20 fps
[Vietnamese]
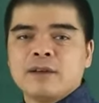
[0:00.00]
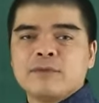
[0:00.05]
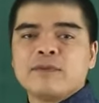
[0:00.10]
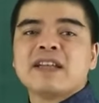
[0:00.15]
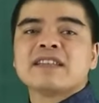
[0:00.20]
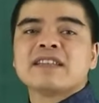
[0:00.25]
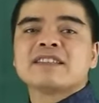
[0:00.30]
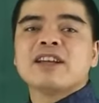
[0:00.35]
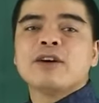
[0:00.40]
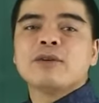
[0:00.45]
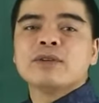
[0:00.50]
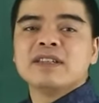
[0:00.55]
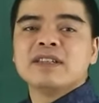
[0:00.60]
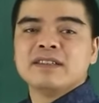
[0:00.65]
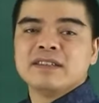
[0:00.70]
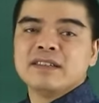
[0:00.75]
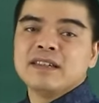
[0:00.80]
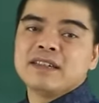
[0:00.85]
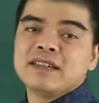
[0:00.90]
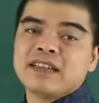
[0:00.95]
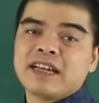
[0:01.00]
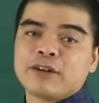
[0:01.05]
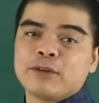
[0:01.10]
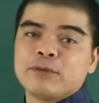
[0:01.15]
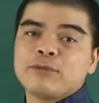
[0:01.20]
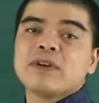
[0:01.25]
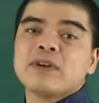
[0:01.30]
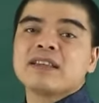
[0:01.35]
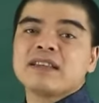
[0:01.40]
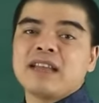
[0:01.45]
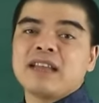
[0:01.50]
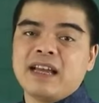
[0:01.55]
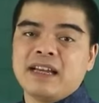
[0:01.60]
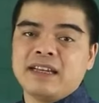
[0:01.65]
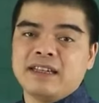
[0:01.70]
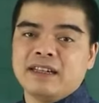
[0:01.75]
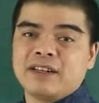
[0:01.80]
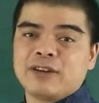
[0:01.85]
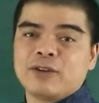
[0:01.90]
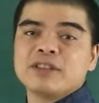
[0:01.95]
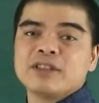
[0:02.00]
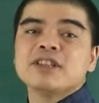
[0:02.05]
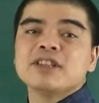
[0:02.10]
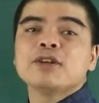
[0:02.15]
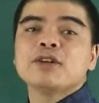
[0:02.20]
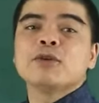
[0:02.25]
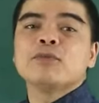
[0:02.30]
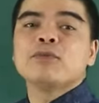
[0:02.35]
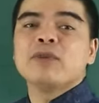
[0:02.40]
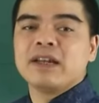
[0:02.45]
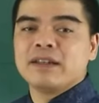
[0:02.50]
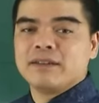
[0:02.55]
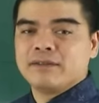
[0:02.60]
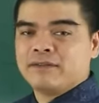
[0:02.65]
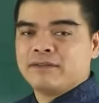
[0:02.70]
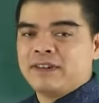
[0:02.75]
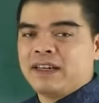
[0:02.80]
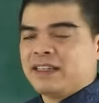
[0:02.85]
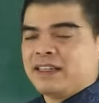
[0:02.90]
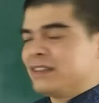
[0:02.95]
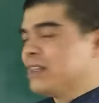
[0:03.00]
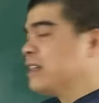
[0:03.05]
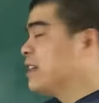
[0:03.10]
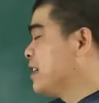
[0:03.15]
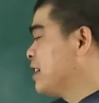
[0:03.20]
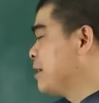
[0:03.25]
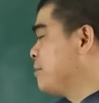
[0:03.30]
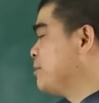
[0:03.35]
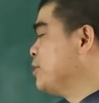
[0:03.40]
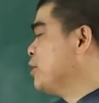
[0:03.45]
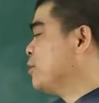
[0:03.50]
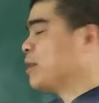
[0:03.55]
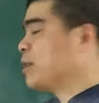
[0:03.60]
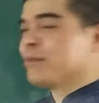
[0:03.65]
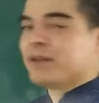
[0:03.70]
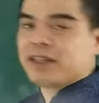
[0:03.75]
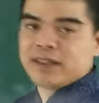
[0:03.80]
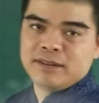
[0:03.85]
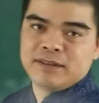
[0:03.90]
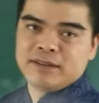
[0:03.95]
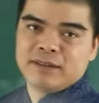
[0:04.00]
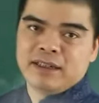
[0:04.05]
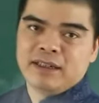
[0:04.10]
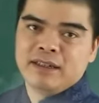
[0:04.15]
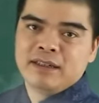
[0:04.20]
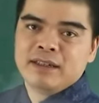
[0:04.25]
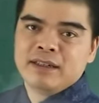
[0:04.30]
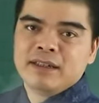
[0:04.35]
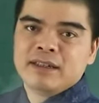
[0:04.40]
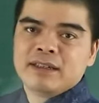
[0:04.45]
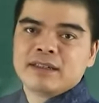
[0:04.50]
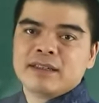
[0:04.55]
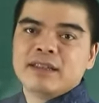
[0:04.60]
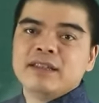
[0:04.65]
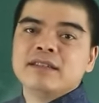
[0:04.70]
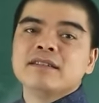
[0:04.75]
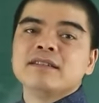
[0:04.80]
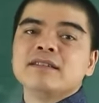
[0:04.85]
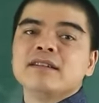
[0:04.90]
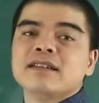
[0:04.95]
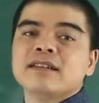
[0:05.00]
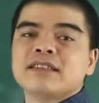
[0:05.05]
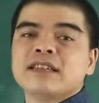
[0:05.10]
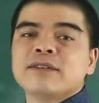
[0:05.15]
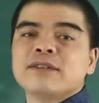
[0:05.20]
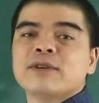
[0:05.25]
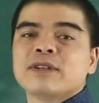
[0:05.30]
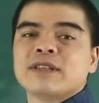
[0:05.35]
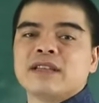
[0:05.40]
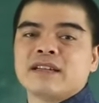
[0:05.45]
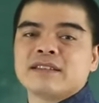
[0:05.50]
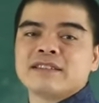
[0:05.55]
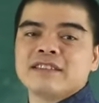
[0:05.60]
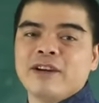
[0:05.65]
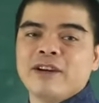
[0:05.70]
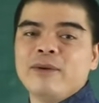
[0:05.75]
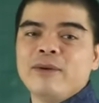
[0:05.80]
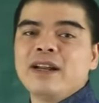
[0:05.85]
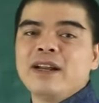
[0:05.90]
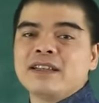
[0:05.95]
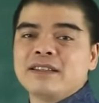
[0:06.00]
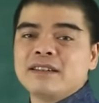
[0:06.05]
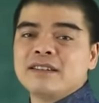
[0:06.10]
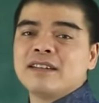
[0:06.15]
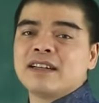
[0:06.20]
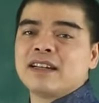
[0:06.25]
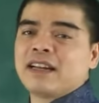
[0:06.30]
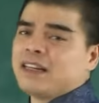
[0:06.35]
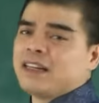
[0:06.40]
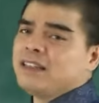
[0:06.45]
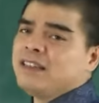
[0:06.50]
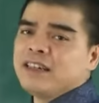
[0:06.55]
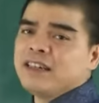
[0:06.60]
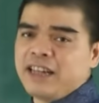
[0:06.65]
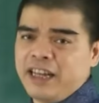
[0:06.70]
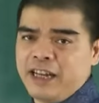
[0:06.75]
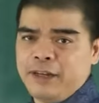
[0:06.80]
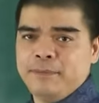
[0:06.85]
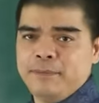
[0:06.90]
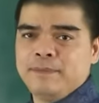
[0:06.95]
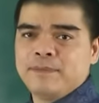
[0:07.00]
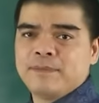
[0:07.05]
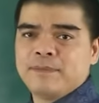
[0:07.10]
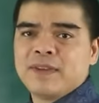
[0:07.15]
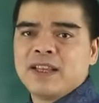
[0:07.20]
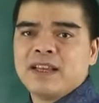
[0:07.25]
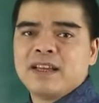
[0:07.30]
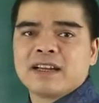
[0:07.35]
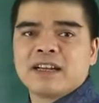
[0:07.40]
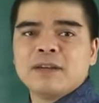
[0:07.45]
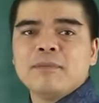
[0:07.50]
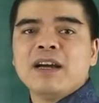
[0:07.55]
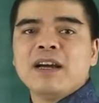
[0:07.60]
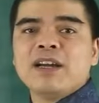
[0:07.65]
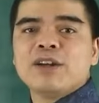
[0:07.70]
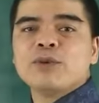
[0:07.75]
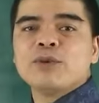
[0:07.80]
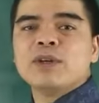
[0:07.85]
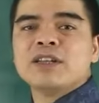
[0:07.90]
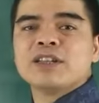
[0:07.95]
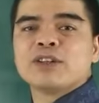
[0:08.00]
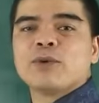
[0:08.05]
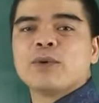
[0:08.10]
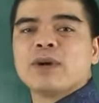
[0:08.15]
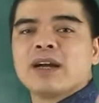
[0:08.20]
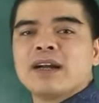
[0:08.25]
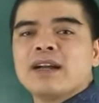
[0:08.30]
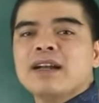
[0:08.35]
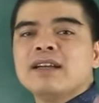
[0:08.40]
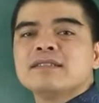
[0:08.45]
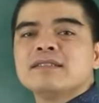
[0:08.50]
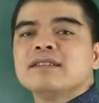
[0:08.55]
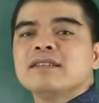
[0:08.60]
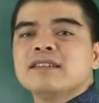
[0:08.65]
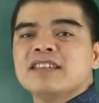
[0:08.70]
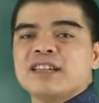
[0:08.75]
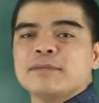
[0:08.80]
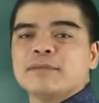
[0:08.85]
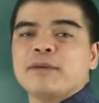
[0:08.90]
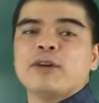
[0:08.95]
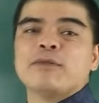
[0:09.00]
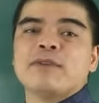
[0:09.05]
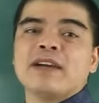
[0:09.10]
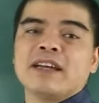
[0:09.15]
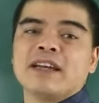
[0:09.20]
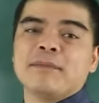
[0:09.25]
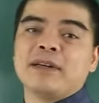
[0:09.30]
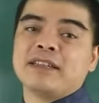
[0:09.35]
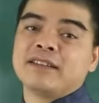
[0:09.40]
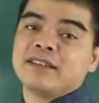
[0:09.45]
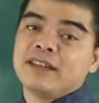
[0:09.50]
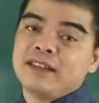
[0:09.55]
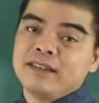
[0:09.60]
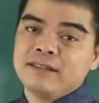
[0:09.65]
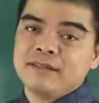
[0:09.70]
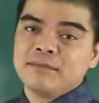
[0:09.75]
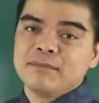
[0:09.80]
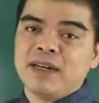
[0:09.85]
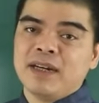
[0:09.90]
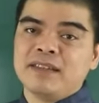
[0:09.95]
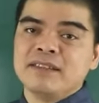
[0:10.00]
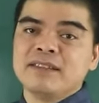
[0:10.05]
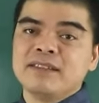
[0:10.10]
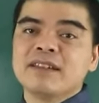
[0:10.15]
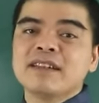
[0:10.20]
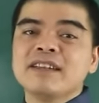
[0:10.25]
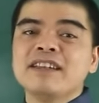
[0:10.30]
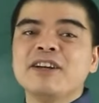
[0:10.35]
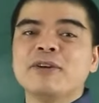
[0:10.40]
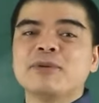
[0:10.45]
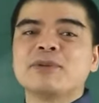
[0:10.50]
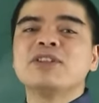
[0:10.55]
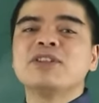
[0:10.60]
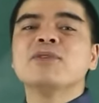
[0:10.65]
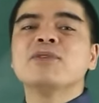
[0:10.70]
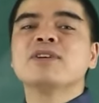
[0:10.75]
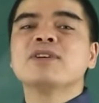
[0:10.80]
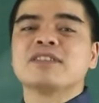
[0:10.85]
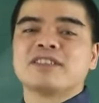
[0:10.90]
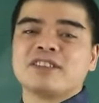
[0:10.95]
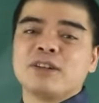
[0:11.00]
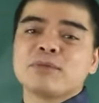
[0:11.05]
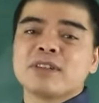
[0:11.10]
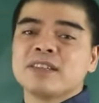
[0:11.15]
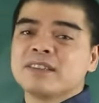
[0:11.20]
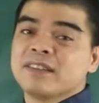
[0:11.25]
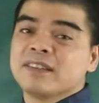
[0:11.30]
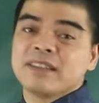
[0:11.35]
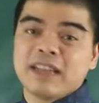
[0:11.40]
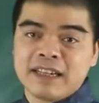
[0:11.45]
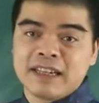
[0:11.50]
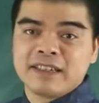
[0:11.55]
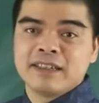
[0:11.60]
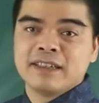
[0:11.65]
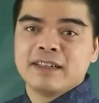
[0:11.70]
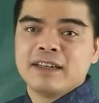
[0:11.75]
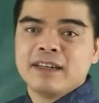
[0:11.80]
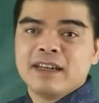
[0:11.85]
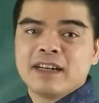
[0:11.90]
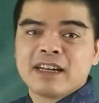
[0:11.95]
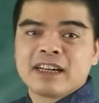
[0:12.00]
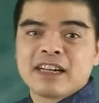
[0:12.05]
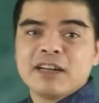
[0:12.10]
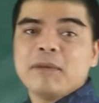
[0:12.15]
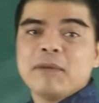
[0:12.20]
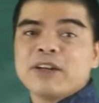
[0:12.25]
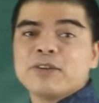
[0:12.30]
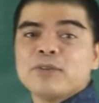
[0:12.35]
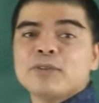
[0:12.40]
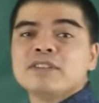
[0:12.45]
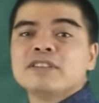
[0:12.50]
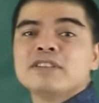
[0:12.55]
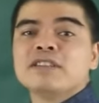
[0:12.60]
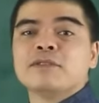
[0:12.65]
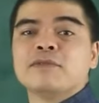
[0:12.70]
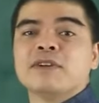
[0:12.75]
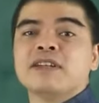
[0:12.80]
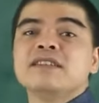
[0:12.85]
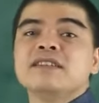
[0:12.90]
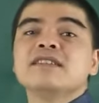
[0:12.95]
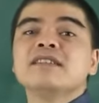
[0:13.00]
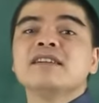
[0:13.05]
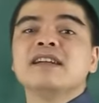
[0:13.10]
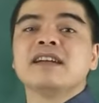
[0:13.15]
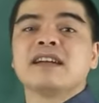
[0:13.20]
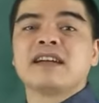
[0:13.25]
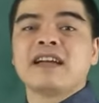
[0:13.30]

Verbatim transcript: về sau thì những người này cũng phát tài có chức có phận và gia đình gặp nhiều may mắn Đấy. thì những người sinh vào tháng 6 là những người khá nhạy cảm các bạn luôn phải cố gắng hết sức để bảo vệ bản thân bởi những cái điều tiêu cực trong thế giới này. Các bạn đối xử với những người